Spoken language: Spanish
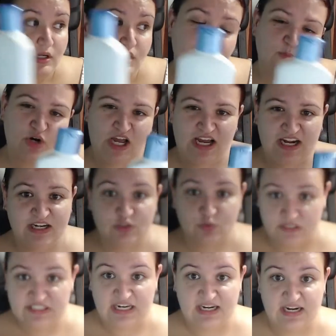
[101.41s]
Porque a nadie suele
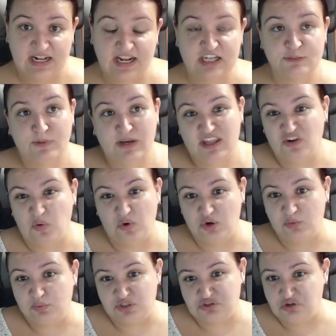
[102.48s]
salirle caspa Y digo, bueno,
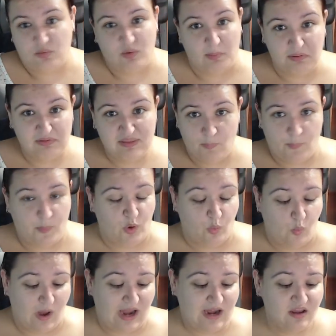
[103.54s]
pues como a mí me da un poco
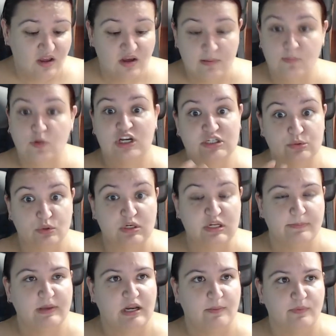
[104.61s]
igual Porque estos
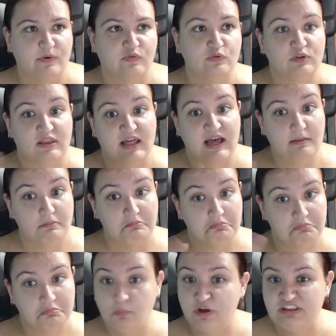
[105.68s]
limpian en profundidad
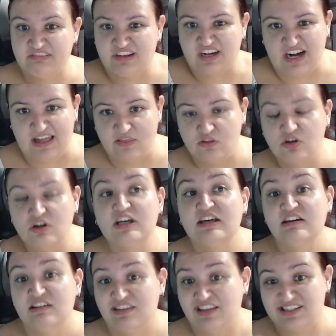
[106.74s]
Voy intercalando
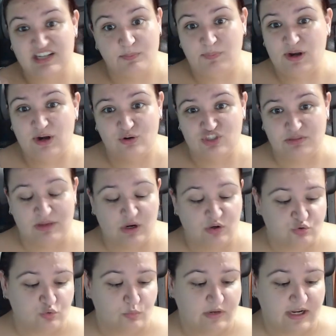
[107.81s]
Y así el pelo no se me acostumbra